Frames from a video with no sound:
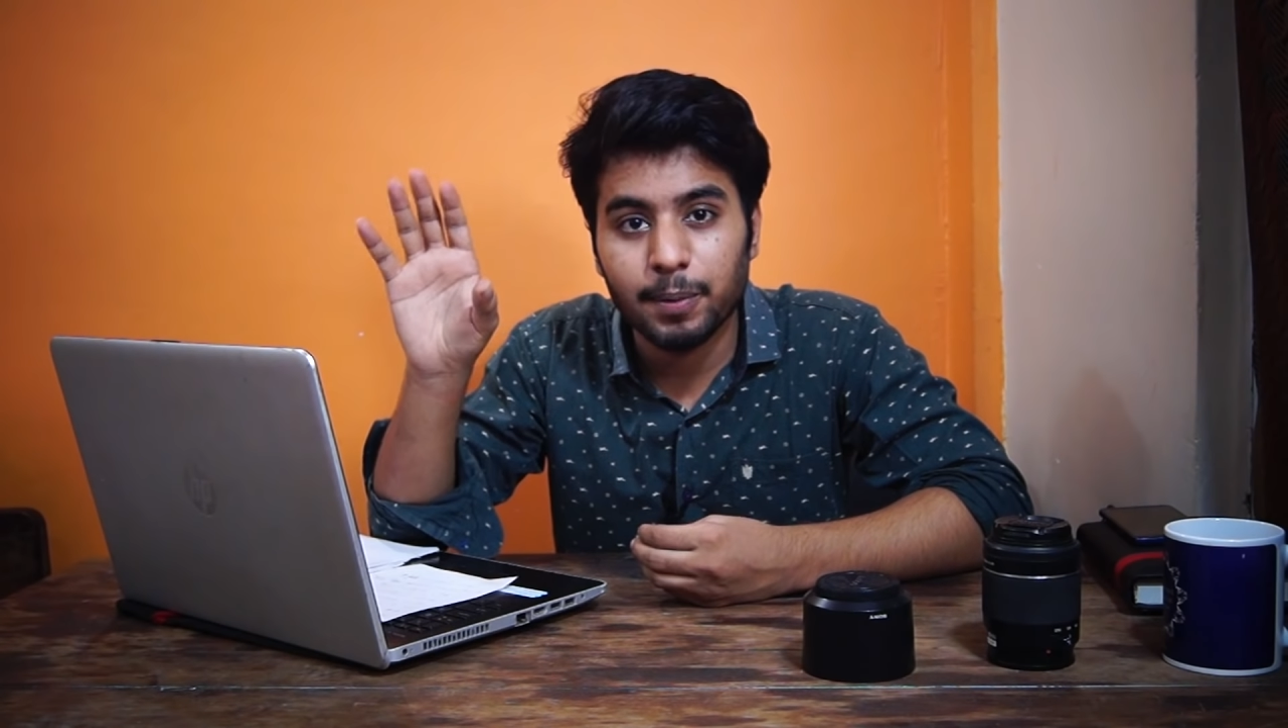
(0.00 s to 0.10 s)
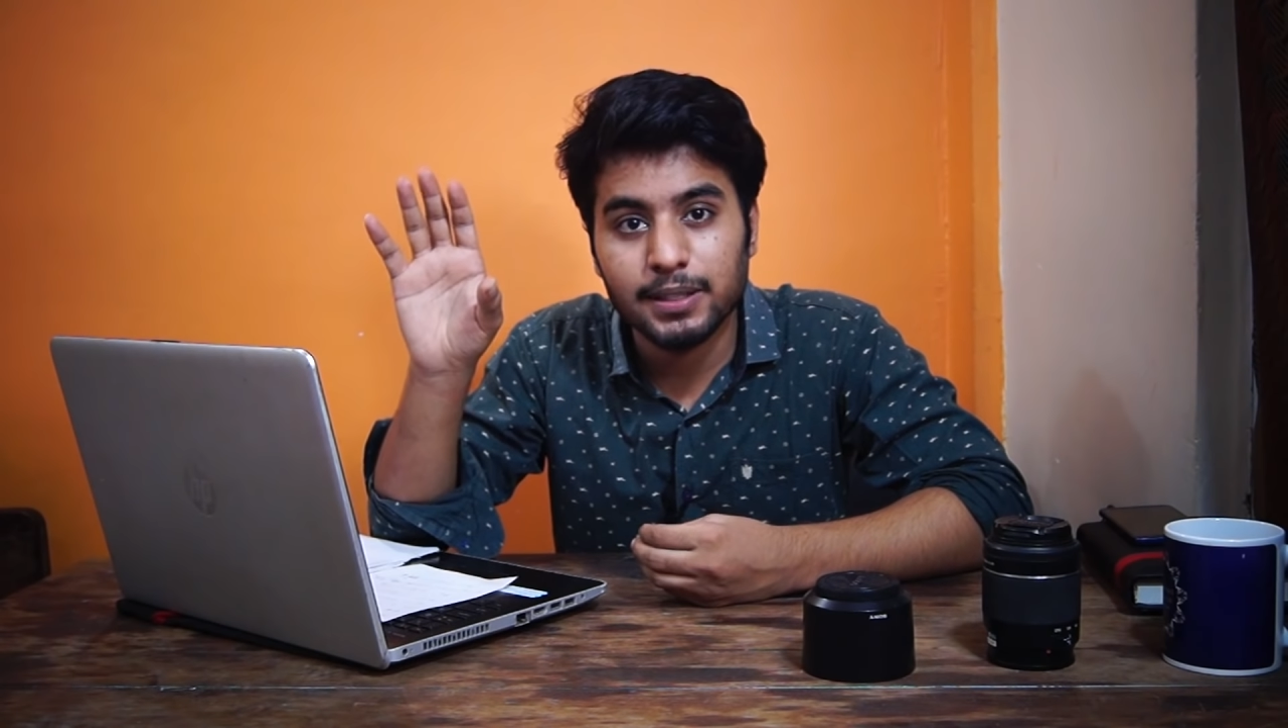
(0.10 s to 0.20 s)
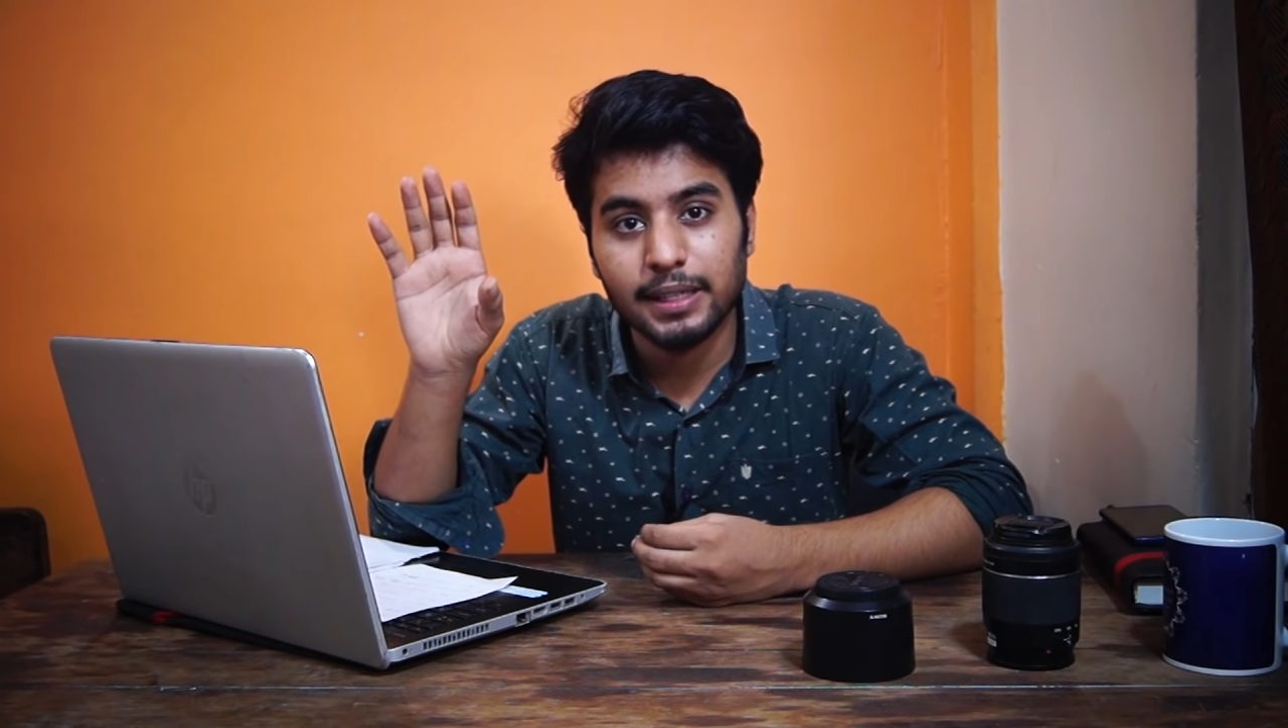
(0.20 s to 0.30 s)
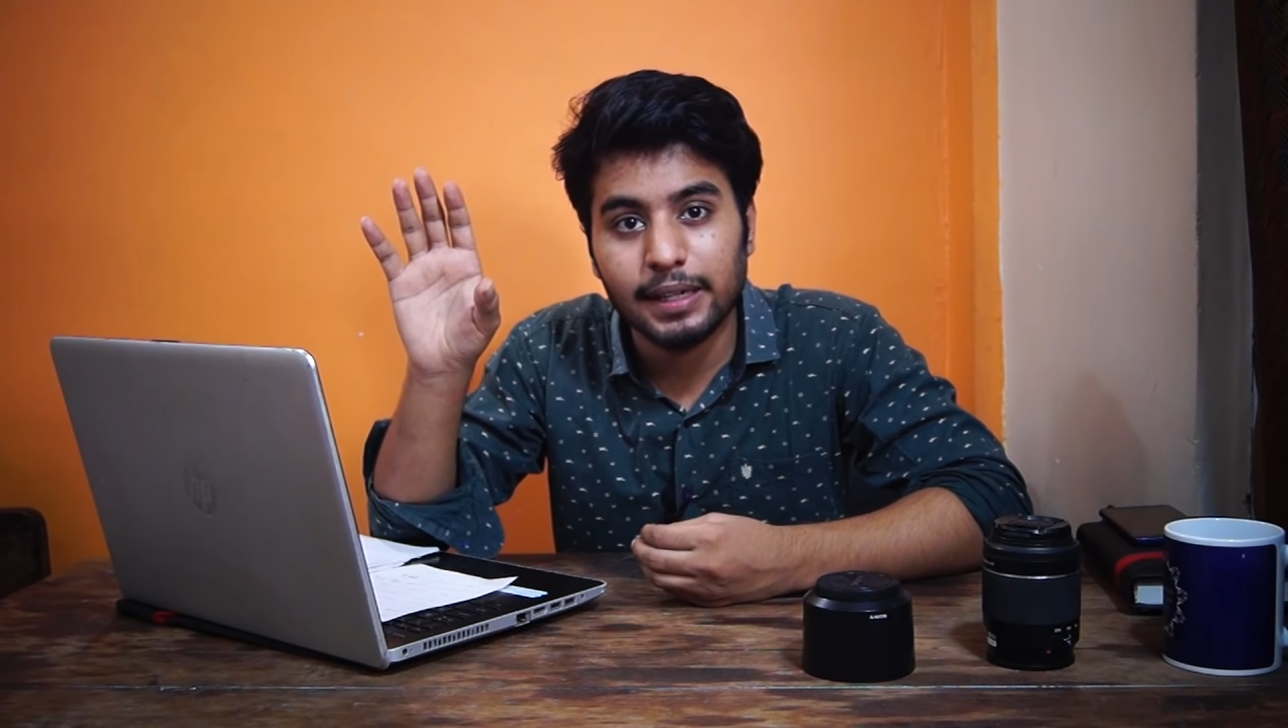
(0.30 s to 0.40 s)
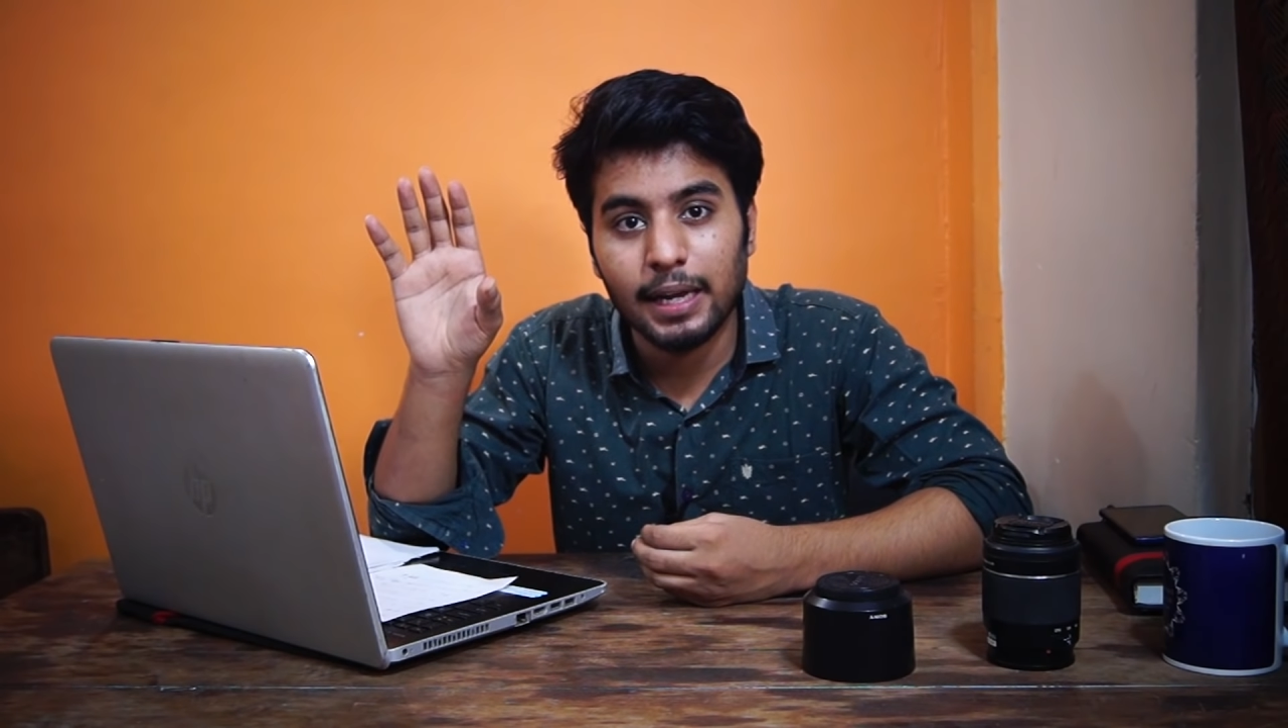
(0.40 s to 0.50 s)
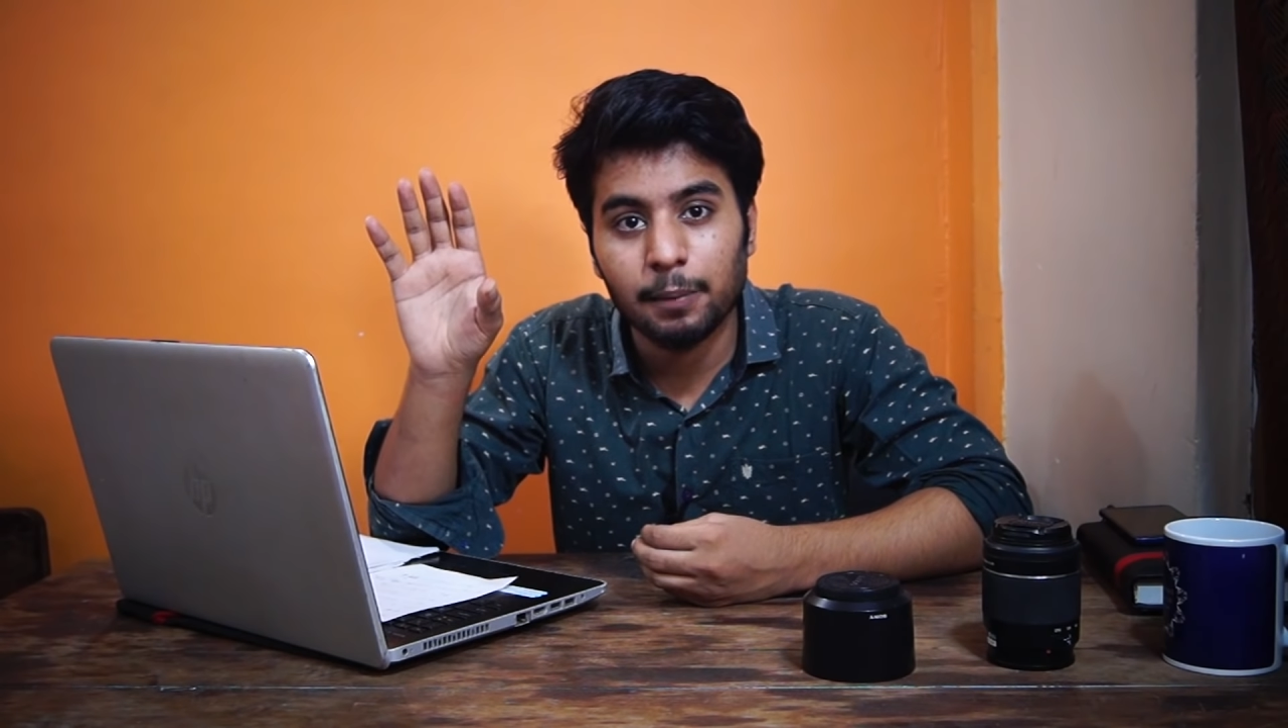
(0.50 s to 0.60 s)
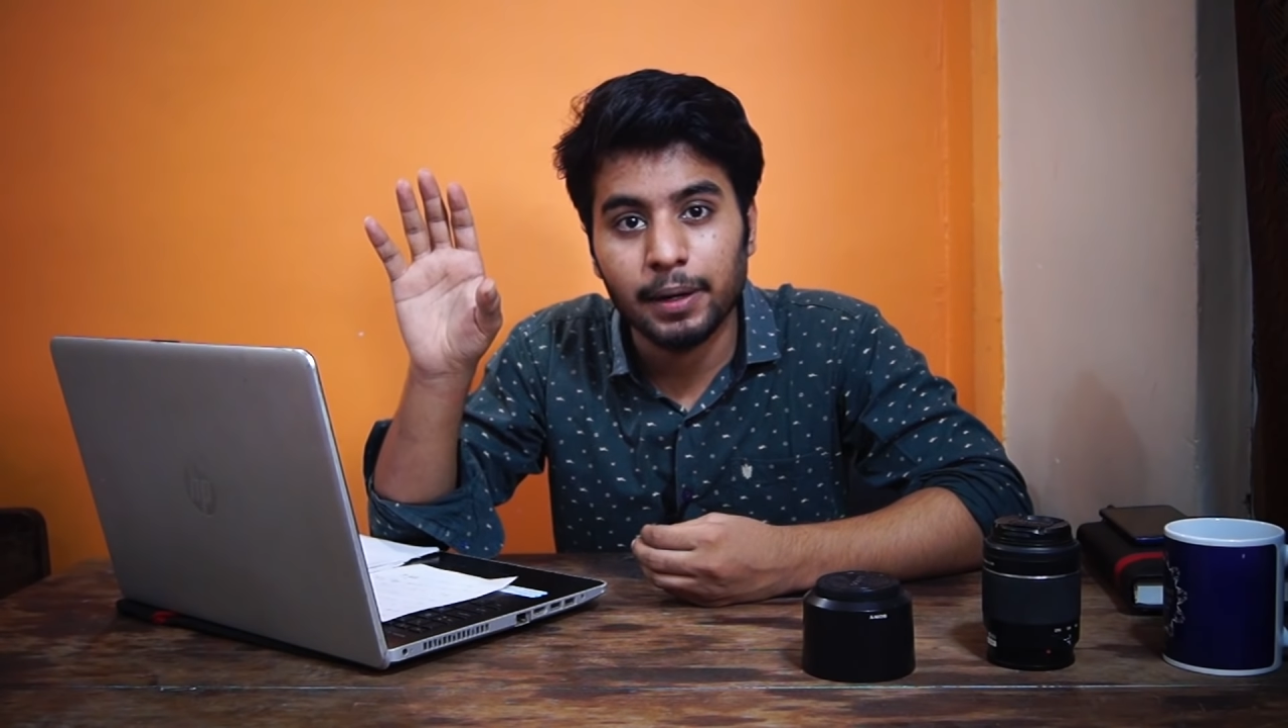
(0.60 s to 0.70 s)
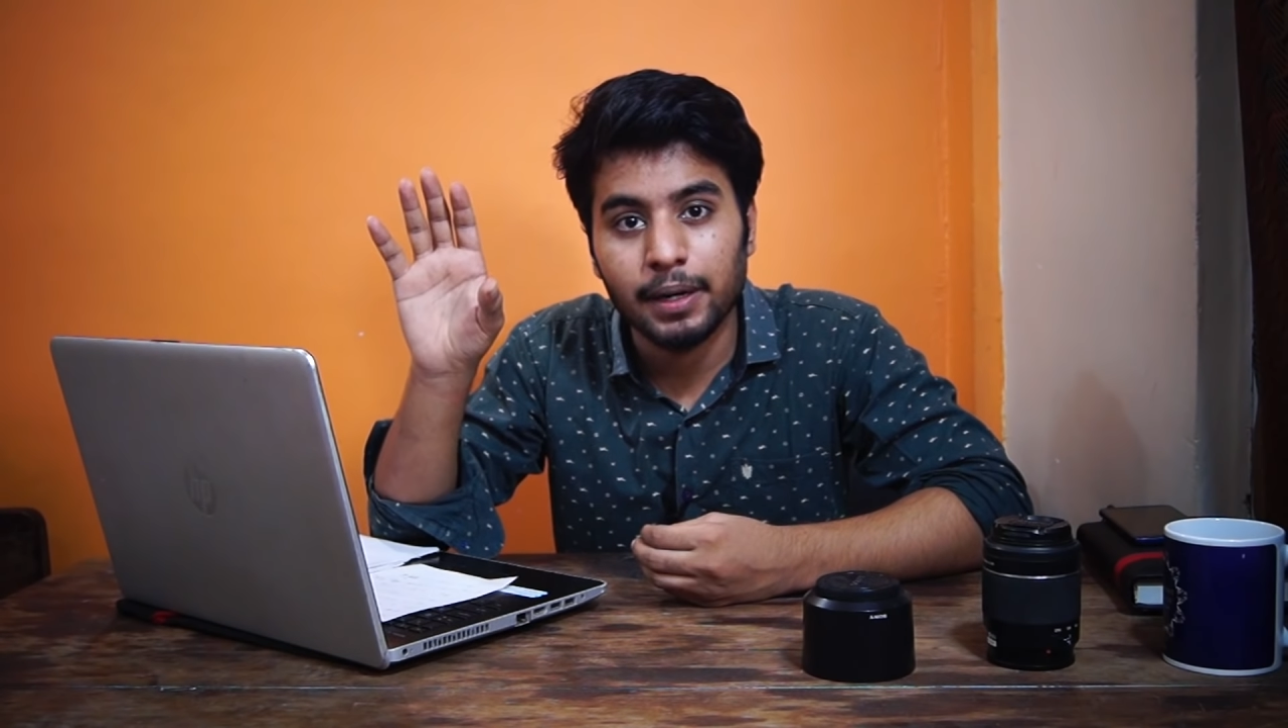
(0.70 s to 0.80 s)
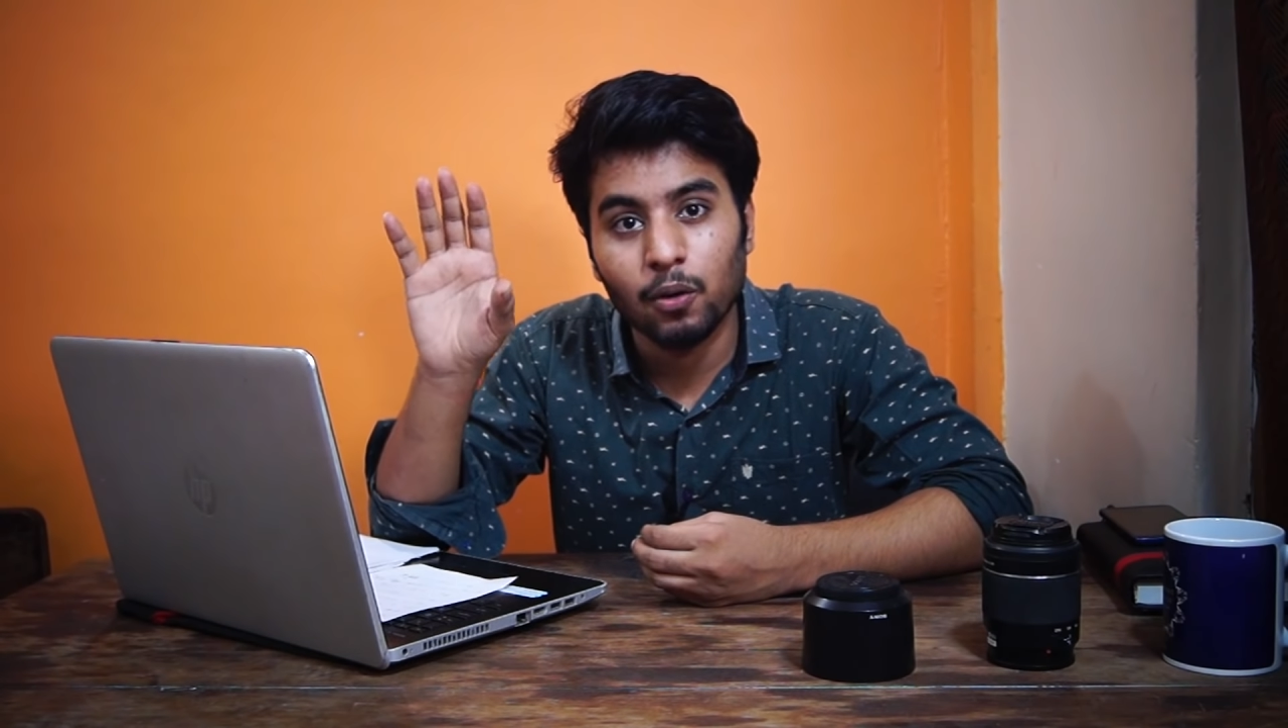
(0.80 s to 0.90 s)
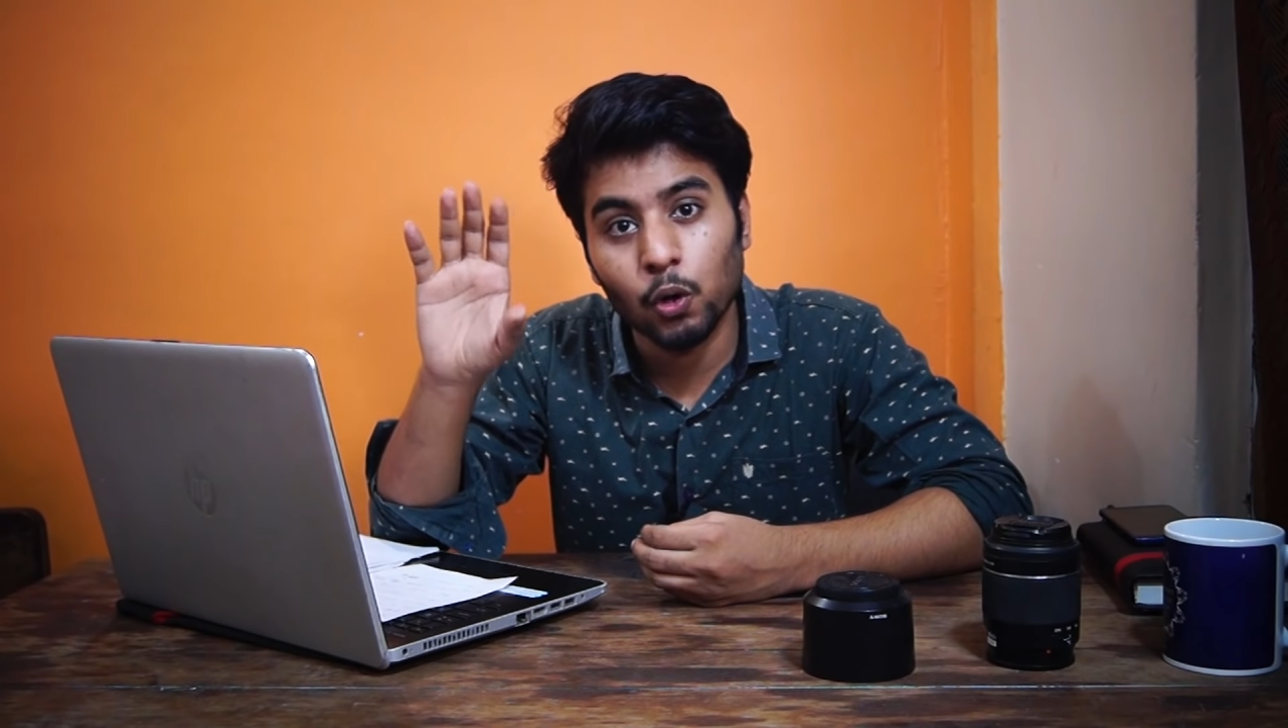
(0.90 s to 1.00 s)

परसेंट टाइल पे